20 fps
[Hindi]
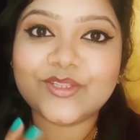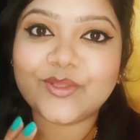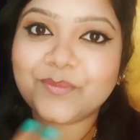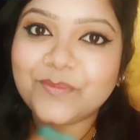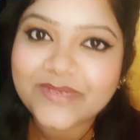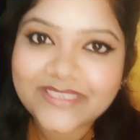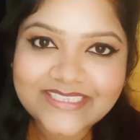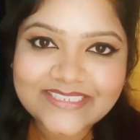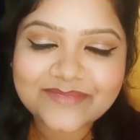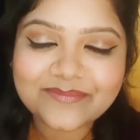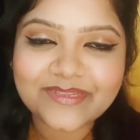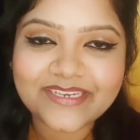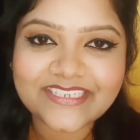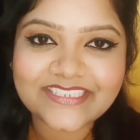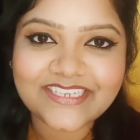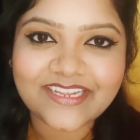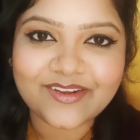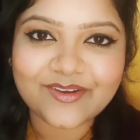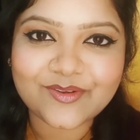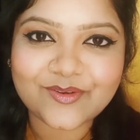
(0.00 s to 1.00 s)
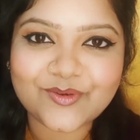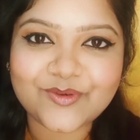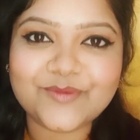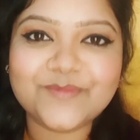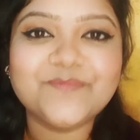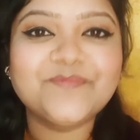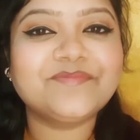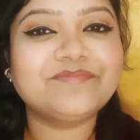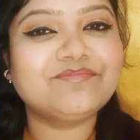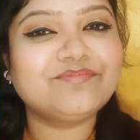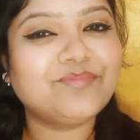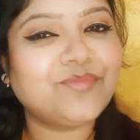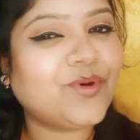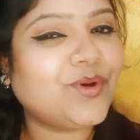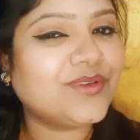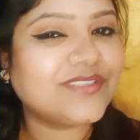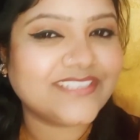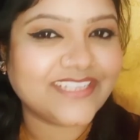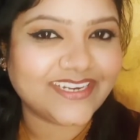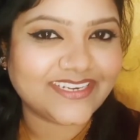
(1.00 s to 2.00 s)
तो प्लीज़ मेरे चैनल को
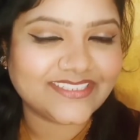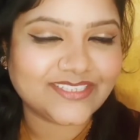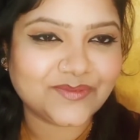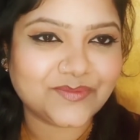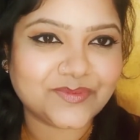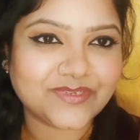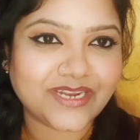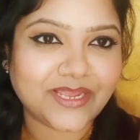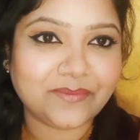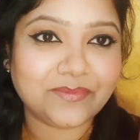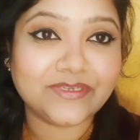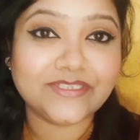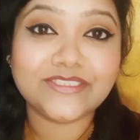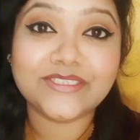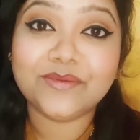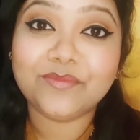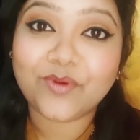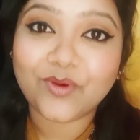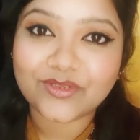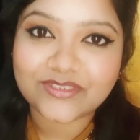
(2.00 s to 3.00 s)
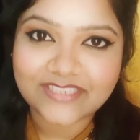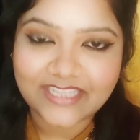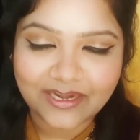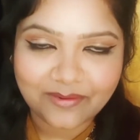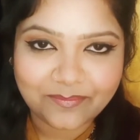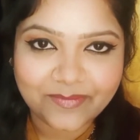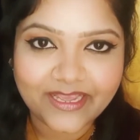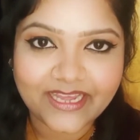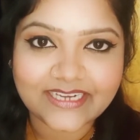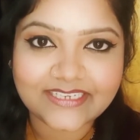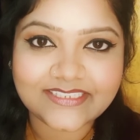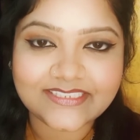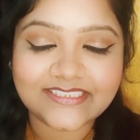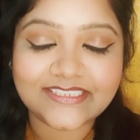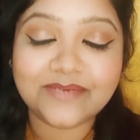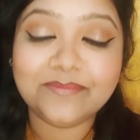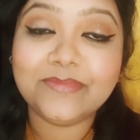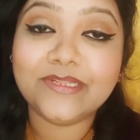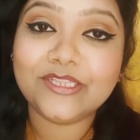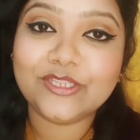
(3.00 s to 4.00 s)
बहुत सारा सब्सक्राइब कीजिए बहुत सारा प्यार
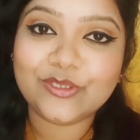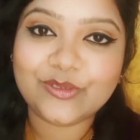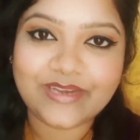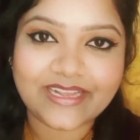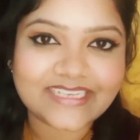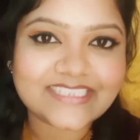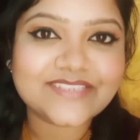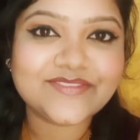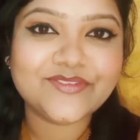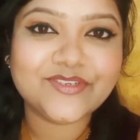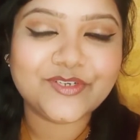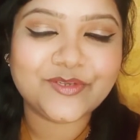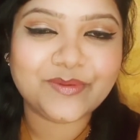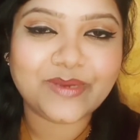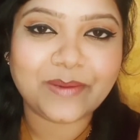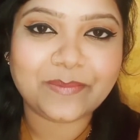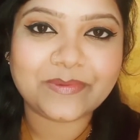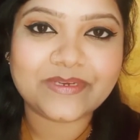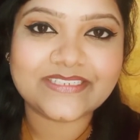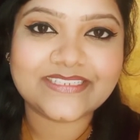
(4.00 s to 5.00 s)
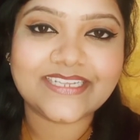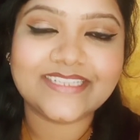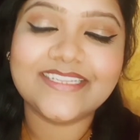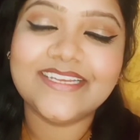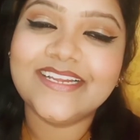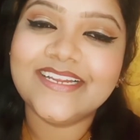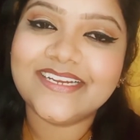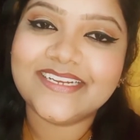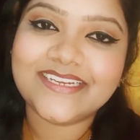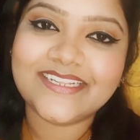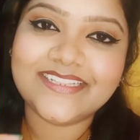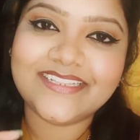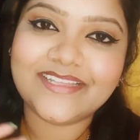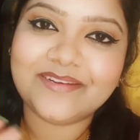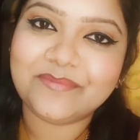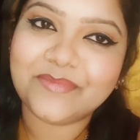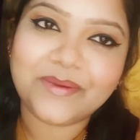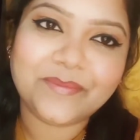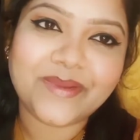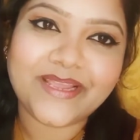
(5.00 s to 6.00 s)
दीजिए मिलते हो नेक्स्ट वीडियो में आपके साथ टिल
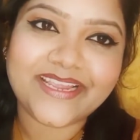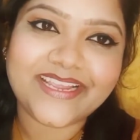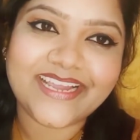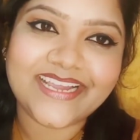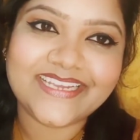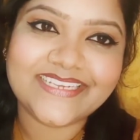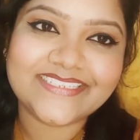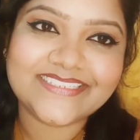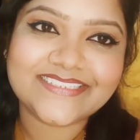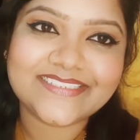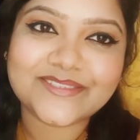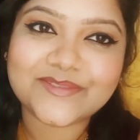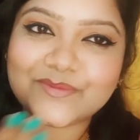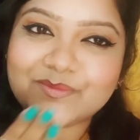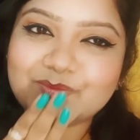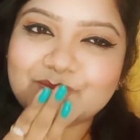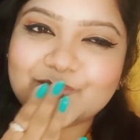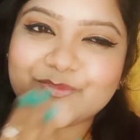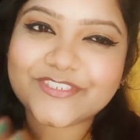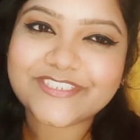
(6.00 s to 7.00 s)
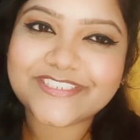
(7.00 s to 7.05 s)
देन बाय बाय गाइज़